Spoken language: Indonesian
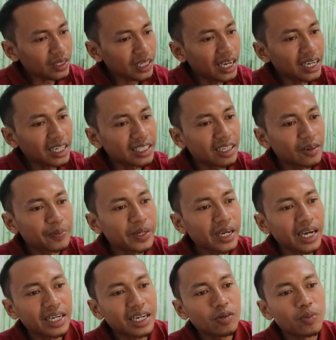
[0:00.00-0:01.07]
Akan tapi
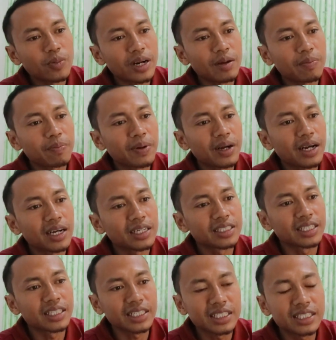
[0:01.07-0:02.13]
ada beberapa
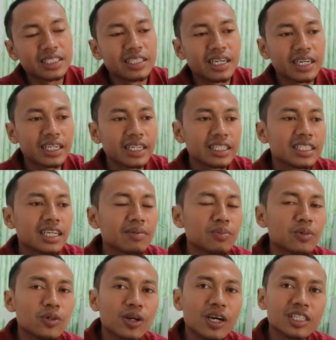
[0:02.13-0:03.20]
jenis dari
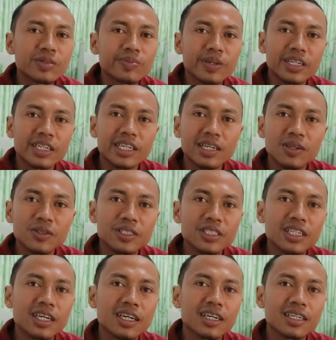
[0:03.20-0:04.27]
jamur aspergillus
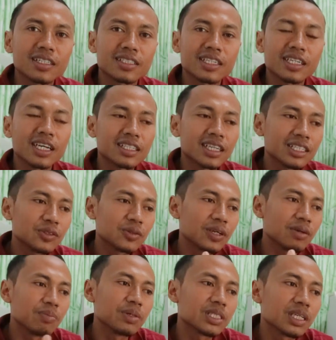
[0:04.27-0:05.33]
yang ternyata
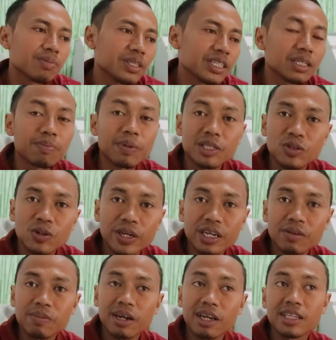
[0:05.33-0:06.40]
juga bisa menjadi
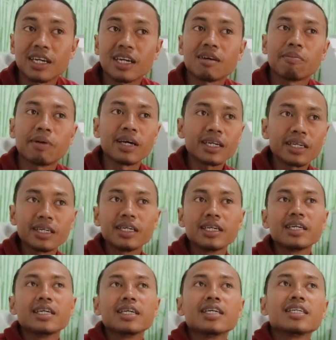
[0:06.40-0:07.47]
patogen bagi tanaman
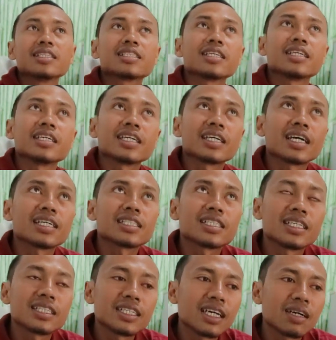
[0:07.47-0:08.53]
sehingga
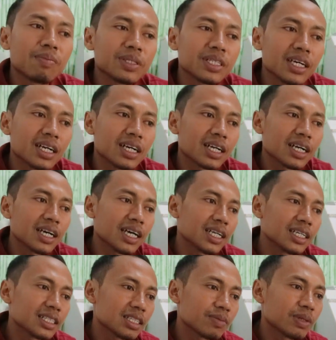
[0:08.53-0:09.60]
saya tidak
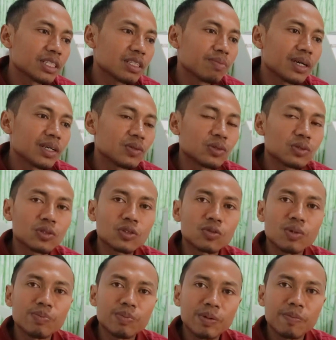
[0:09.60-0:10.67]
menyarankan teman-teman untuk
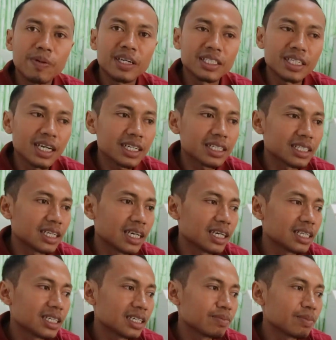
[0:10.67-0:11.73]
memperbanyak
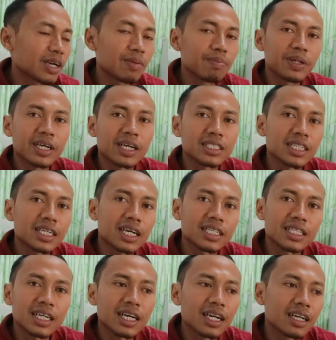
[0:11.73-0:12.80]
dan
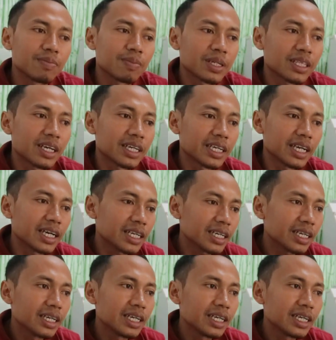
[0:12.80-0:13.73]
mengaplikasikannya ke lahan pertanian